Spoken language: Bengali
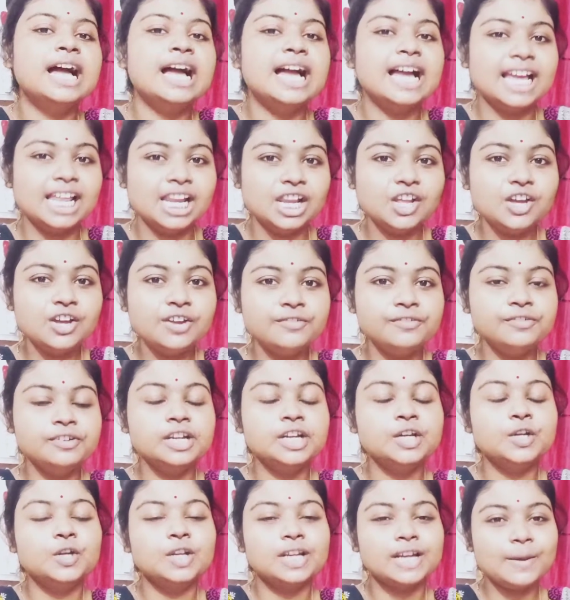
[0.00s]
হ্যালো
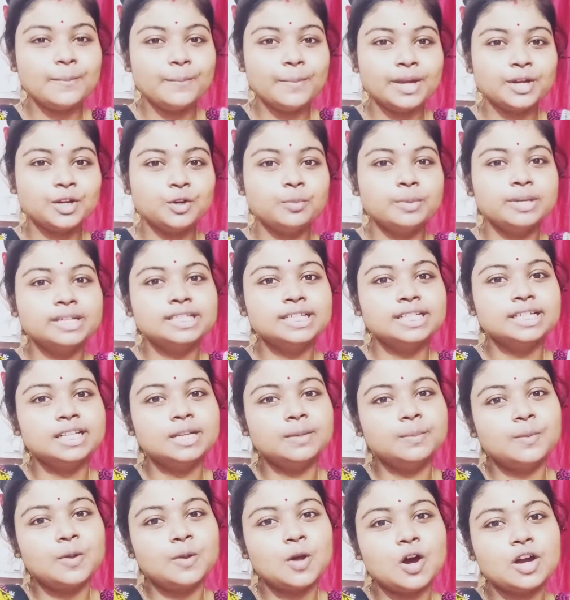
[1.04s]
এভরিয়ান ওয়েলকাম ব্যাক টু মাই
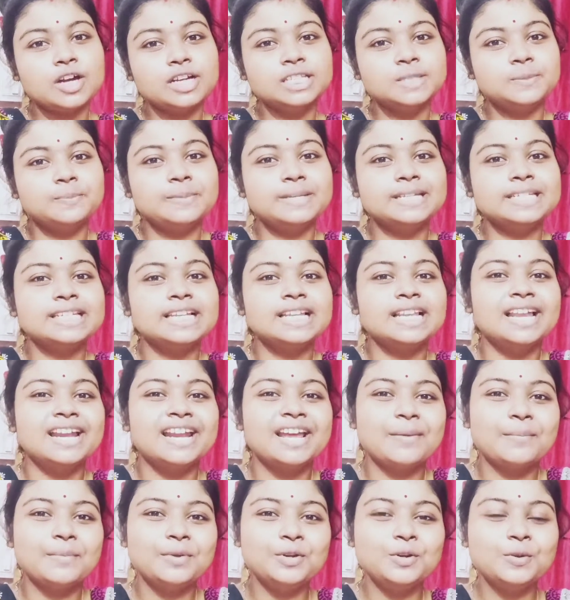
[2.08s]
চ্যানেল ব্লগ স্পেশাল
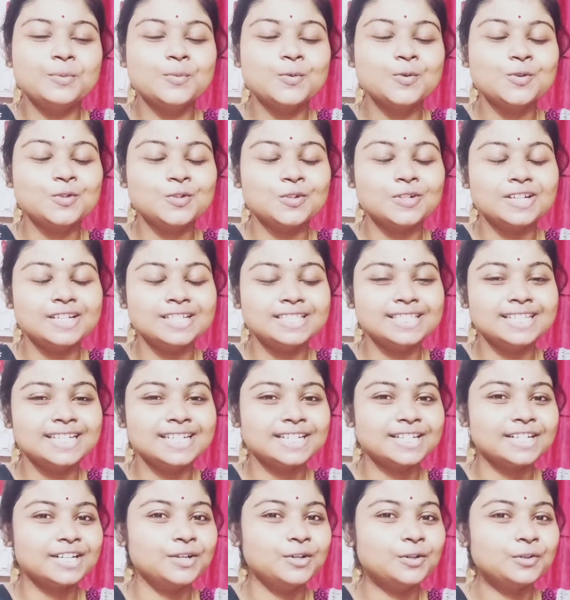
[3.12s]
আর আমি নূপুর চলে এসেছি
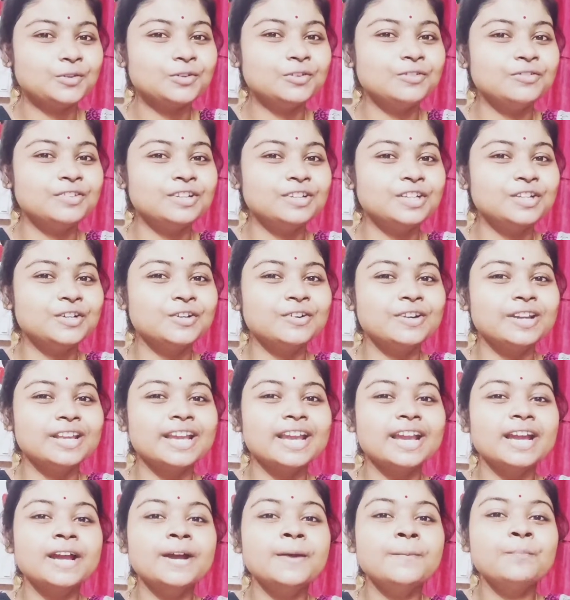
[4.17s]
একটা নতুন ভিডিও
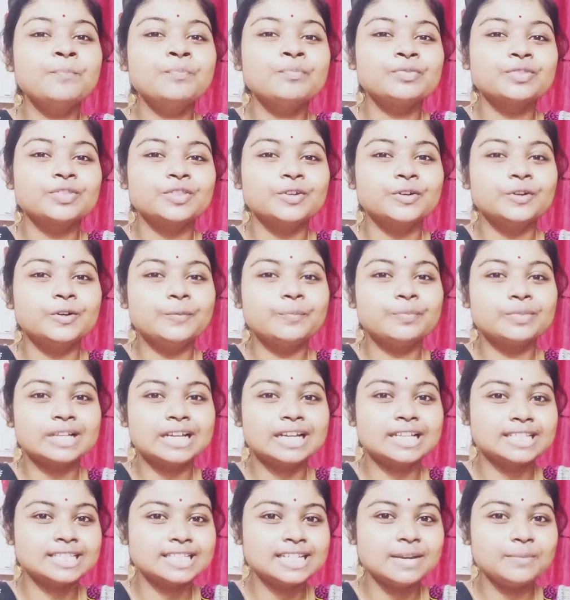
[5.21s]
নিয়ে তো
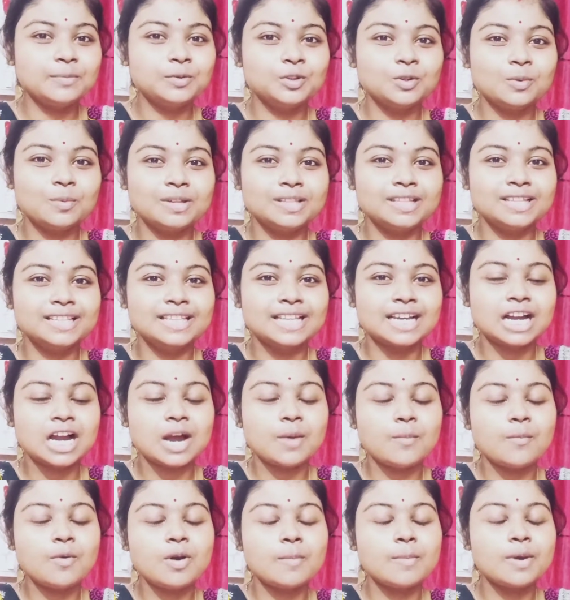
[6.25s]
আজকে আমি তোমাদের
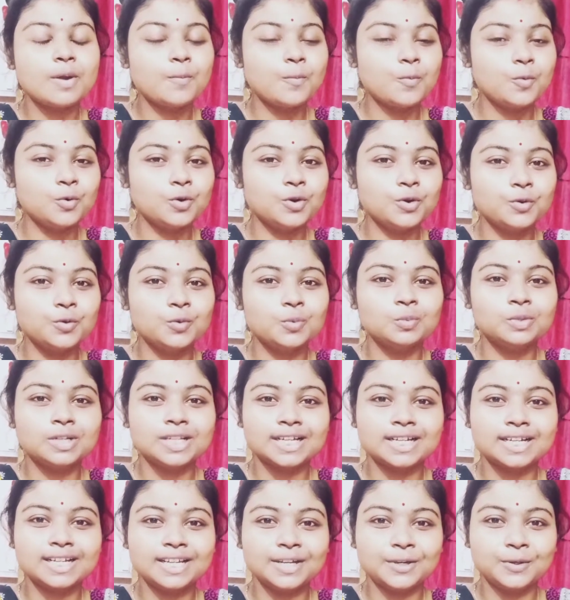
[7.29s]
দেখাবো আমার পুরো
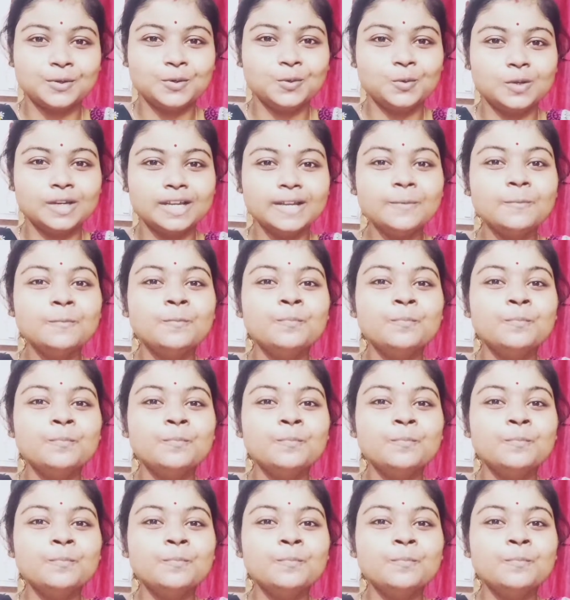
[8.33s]
রুমটাকে ঘুরে